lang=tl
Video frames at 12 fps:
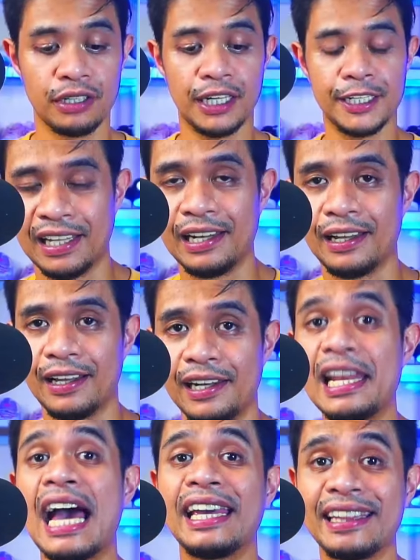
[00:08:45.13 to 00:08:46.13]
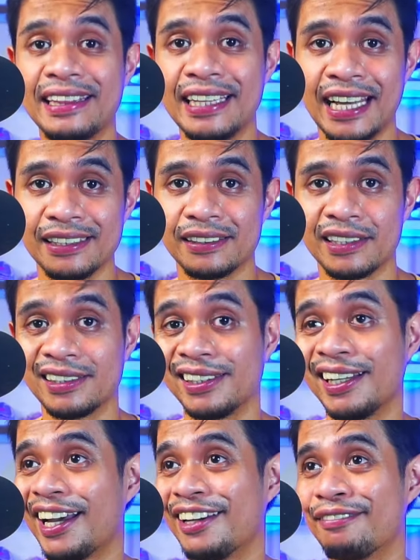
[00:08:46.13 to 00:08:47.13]
kanya lightness. Kasi
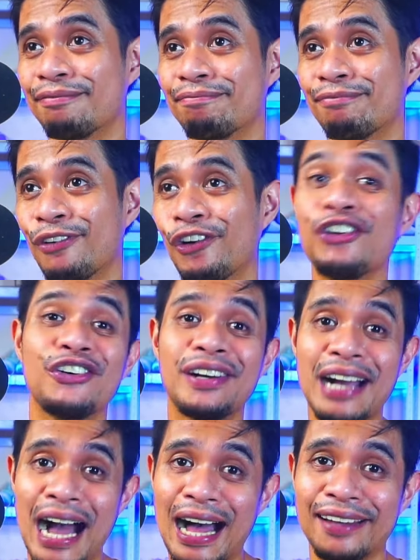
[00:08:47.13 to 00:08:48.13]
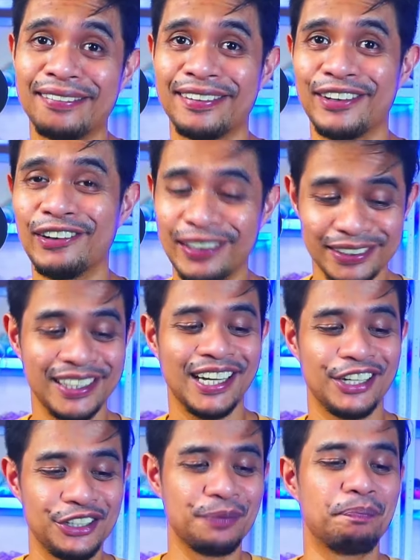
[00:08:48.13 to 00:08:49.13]
nga yung, o yung gaan, no? Kasi nga
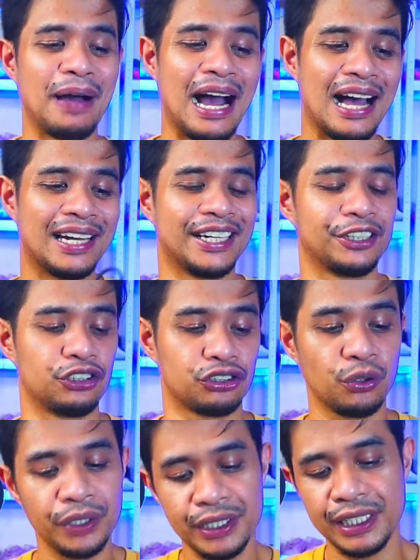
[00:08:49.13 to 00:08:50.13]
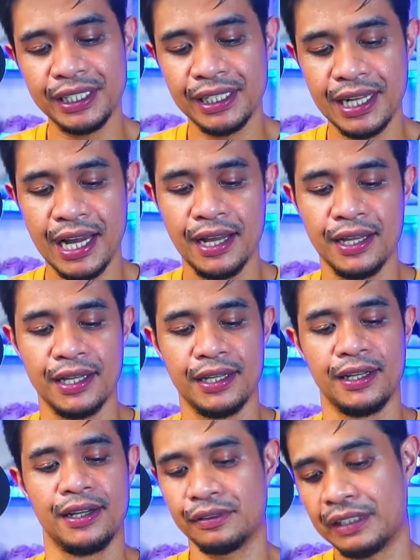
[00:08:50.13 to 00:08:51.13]
yung pangalan nito. So, hindi nila
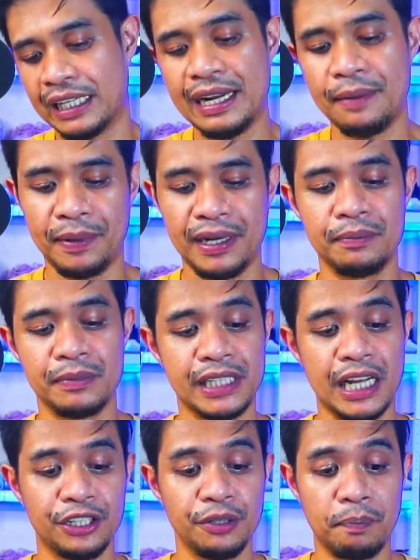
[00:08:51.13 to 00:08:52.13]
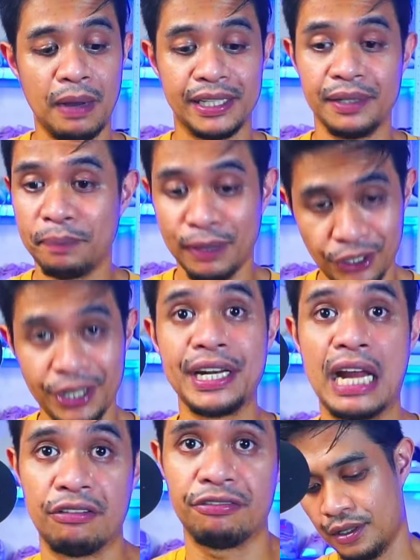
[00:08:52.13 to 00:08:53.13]
kinapalan masyado yung padding, pero
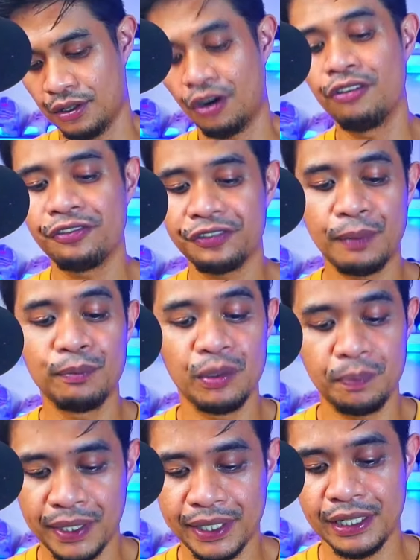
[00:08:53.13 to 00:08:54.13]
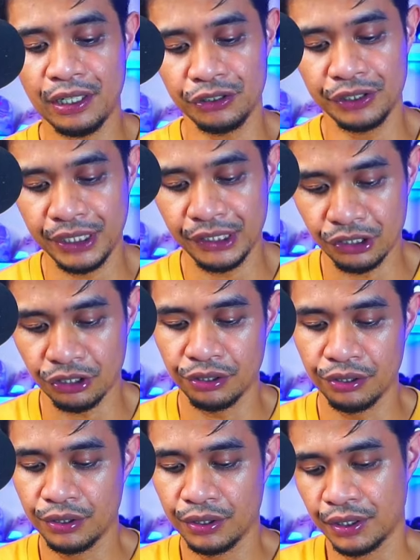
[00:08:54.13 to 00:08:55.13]
enough. Comfortable pa rin ako dito
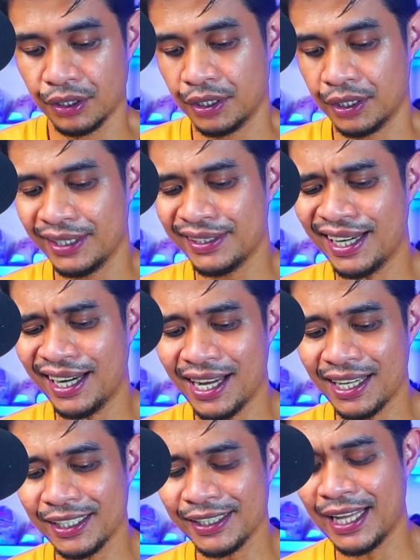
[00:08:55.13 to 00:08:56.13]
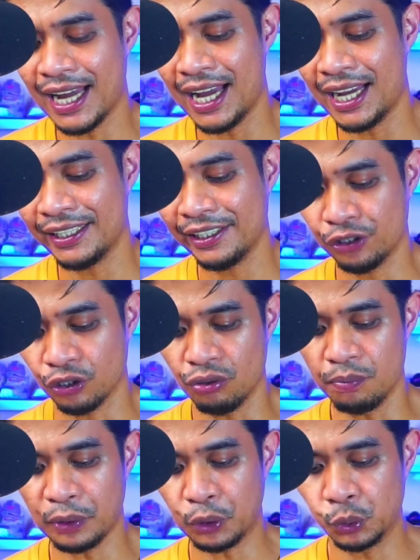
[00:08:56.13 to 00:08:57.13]
And ang kagandahan nito, kung
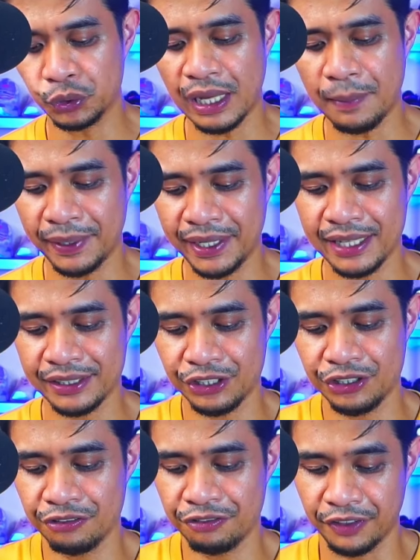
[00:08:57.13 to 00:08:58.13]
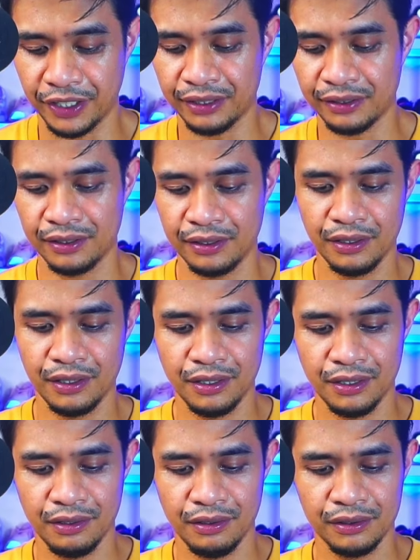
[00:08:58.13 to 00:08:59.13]
pag-uusapan natin yung fit,
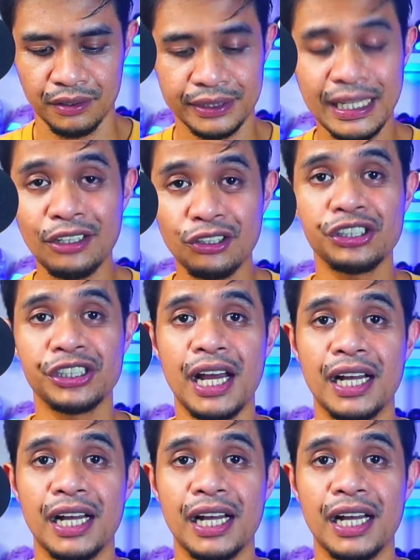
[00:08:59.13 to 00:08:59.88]
sakto siya,